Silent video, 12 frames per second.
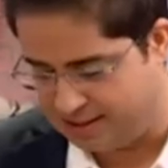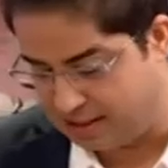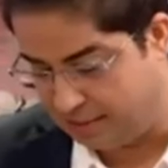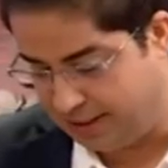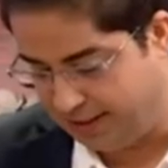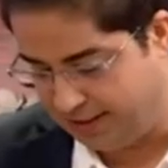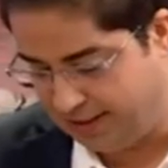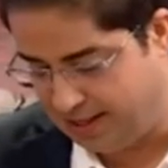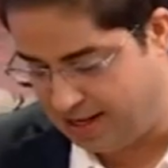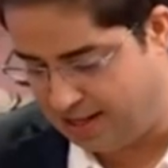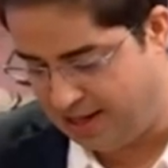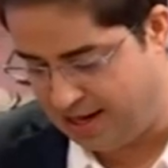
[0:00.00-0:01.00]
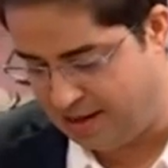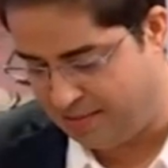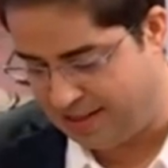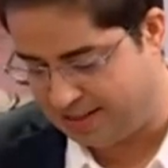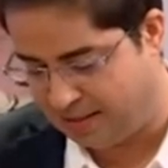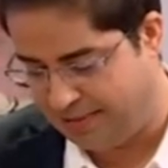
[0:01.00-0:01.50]
الصباحية هذا العالم
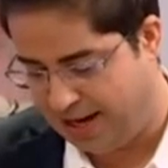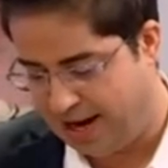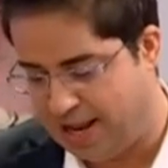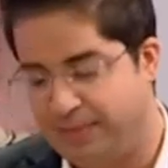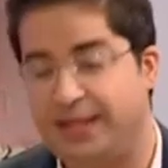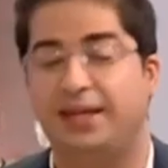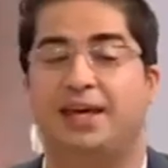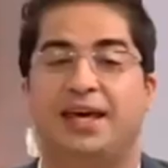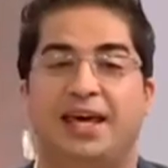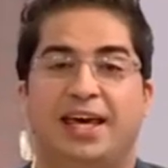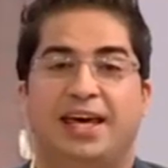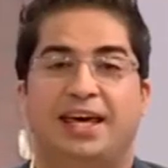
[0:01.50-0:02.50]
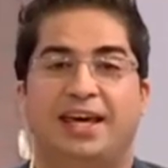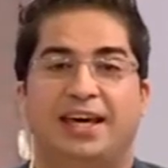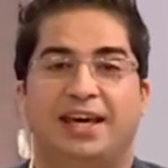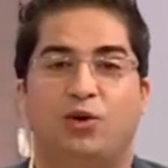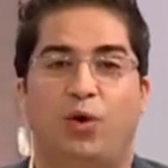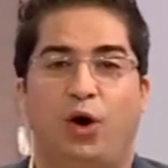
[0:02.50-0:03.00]
ليس بعالمي
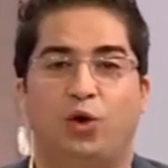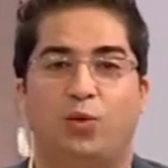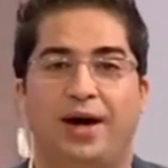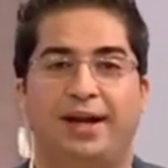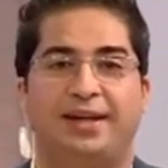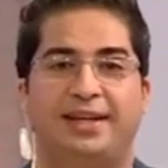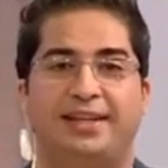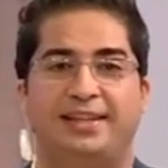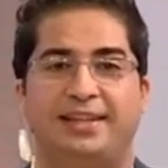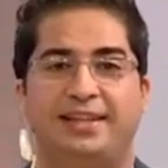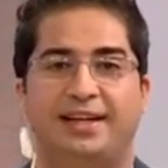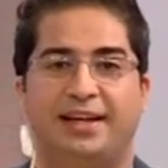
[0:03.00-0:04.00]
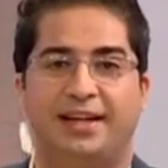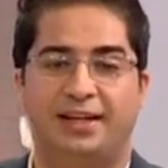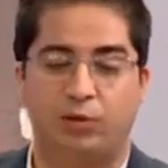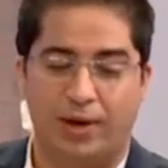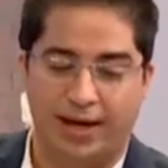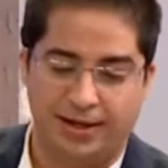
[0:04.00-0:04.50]
آه، هو عنوان
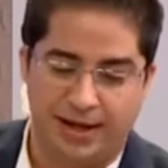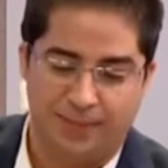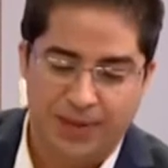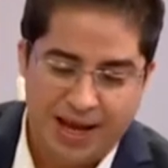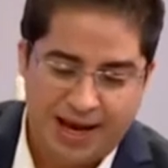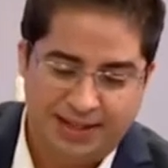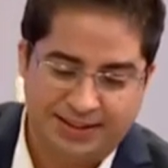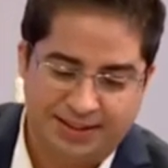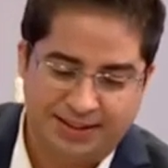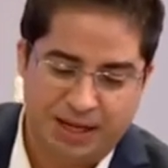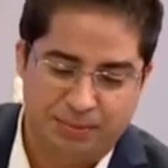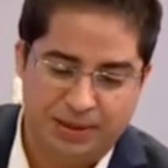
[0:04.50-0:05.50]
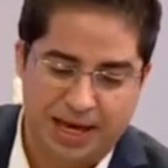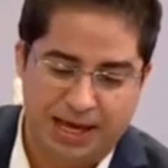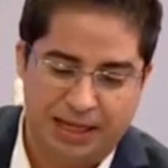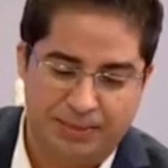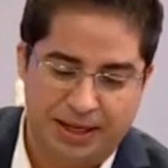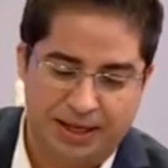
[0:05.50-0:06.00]
لرواية أتتنا
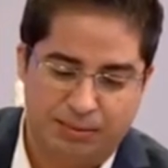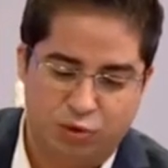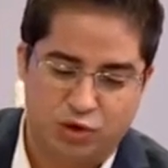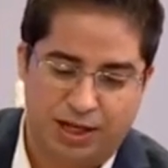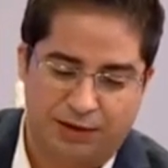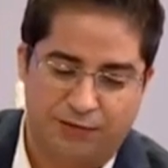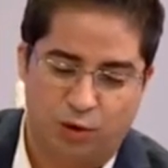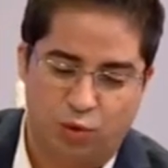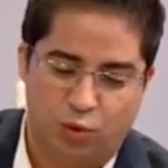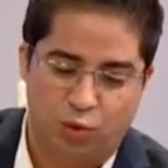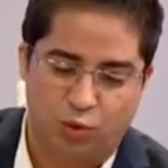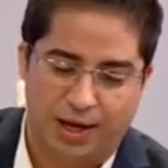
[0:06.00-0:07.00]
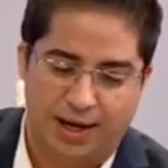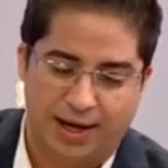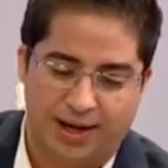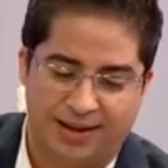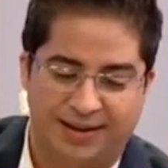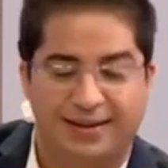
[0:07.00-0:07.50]
بها إيمان بوزرافة ونقول
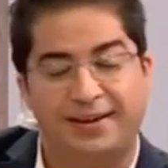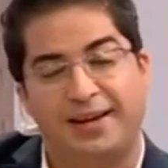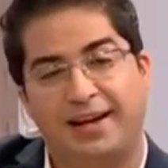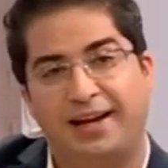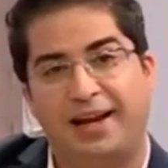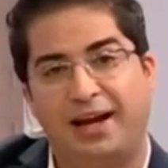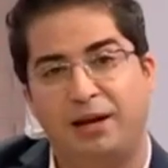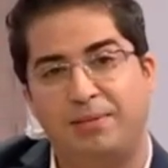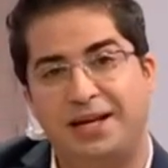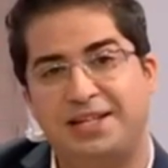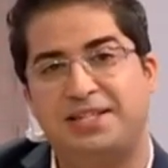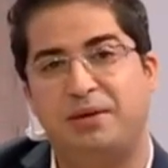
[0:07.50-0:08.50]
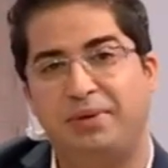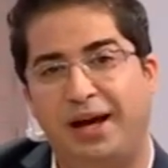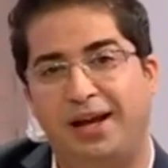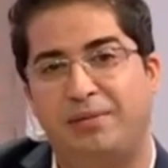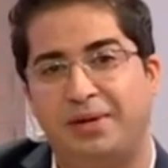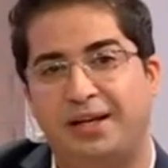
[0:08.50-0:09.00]
لها آه، العالم ليس
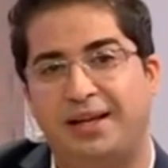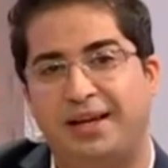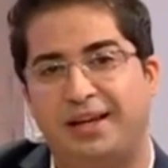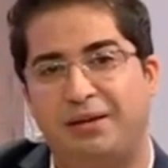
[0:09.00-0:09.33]
بعالمك لكن